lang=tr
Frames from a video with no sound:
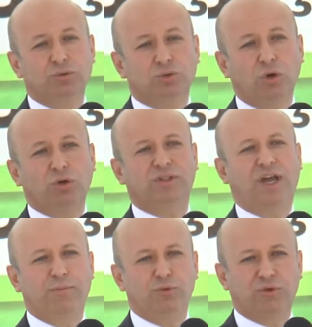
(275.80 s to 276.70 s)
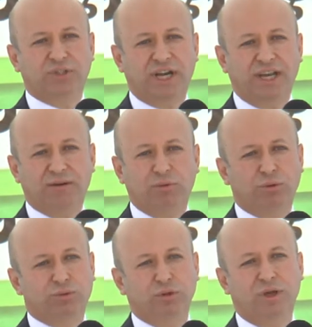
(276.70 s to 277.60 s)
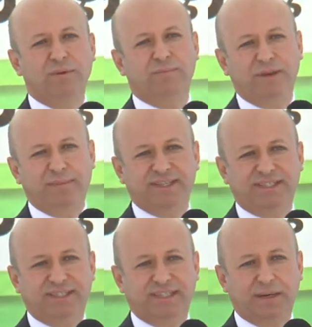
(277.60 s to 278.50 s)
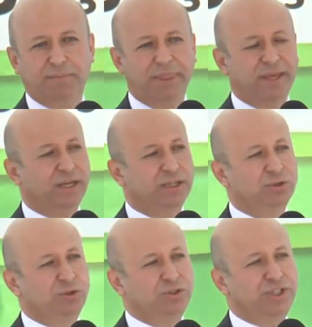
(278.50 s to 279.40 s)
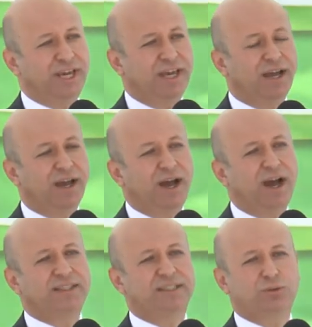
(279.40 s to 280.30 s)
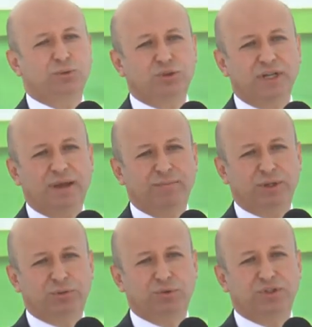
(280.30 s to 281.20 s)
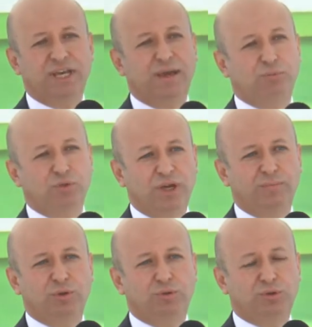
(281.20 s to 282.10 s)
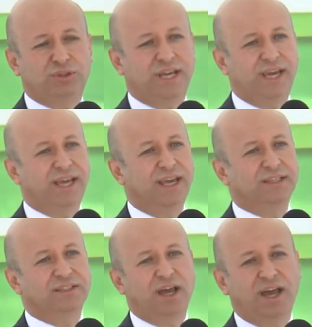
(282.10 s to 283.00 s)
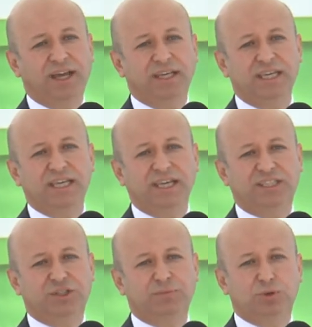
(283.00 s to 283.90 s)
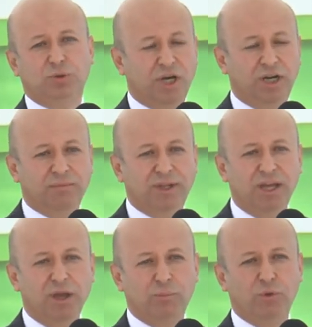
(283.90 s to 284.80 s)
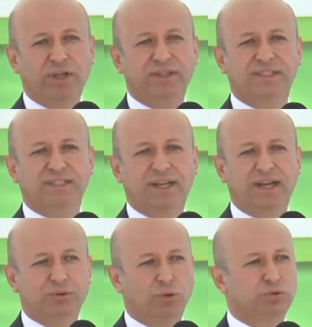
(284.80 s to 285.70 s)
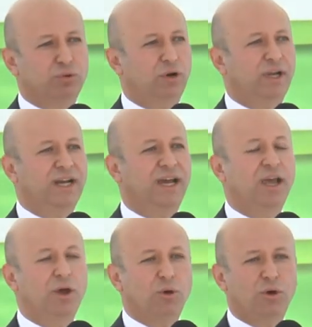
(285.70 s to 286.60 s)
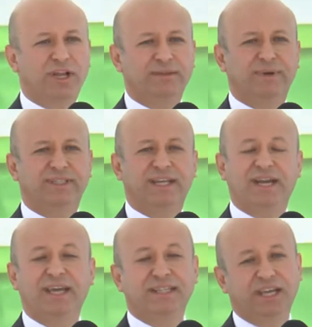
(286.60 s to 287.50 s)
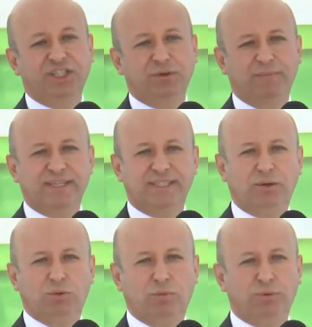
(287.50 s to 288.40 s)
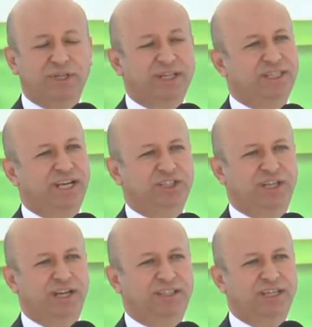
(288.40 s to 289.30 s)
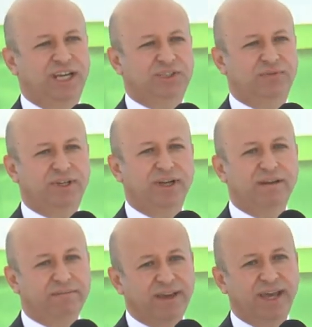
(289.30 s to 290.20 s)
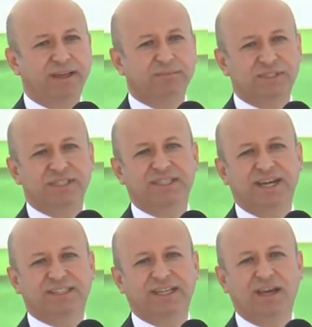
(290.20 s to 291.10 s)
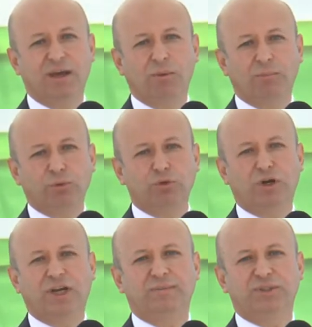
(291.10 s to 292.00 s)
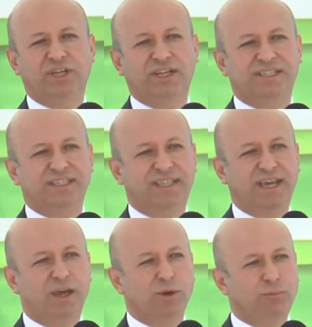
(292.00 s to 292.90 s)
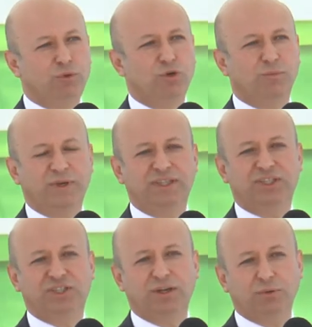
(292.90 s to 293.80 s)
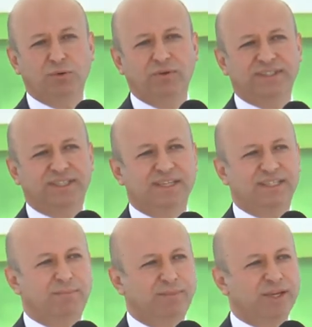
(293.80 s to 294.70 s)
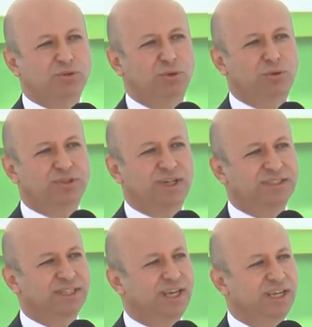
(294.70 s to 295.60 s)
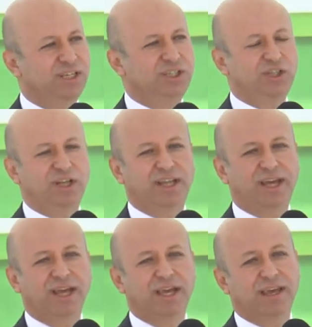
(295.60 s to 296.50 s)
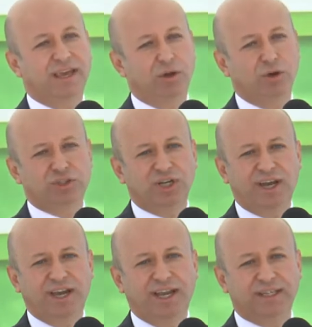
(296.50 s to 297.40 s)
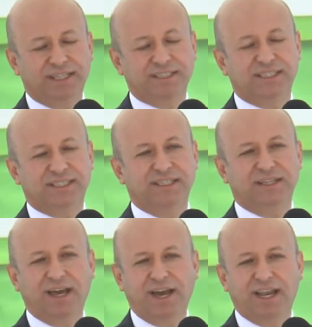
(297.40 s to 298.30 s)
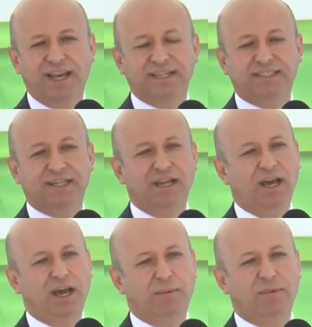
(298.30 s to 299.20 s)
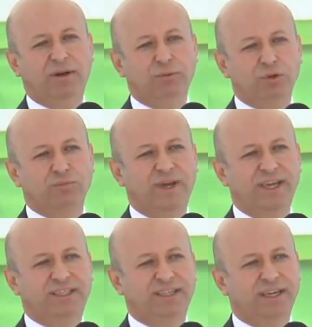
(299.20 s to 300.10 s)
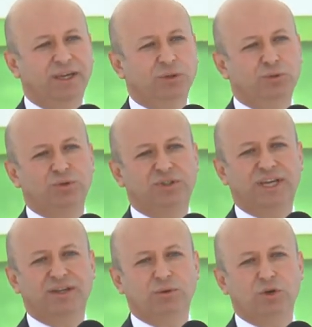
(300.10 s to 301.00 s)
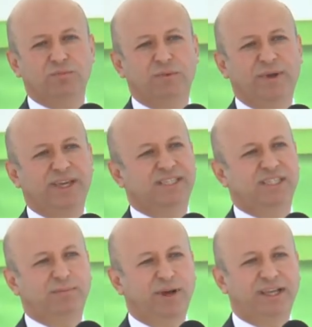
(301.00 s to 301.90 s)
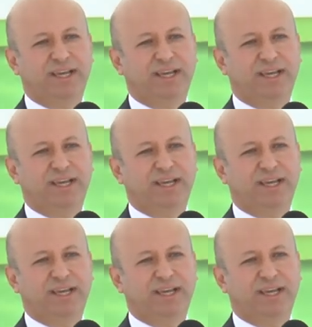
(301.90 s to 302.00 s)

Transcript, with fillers: çok daha büyük şeyler olduğunu bilmenizi isterim. Çünkü artık güçlenen bir Türkiye, büyüyen bir Türkiye, daha iyi yetişmiş donanımlı mühendislere, doktorlara, öğretmenlere, değişik meslek grubundan gençlere ihtiyacı var. Ve sizler de bu donanım içerisinde büyüyüp yetişip üniversitenizde mezun olursanız inşallah önce aile, sizin, ailenizin ama unutmayın ki Türkiye'nin göz bebeği istikbali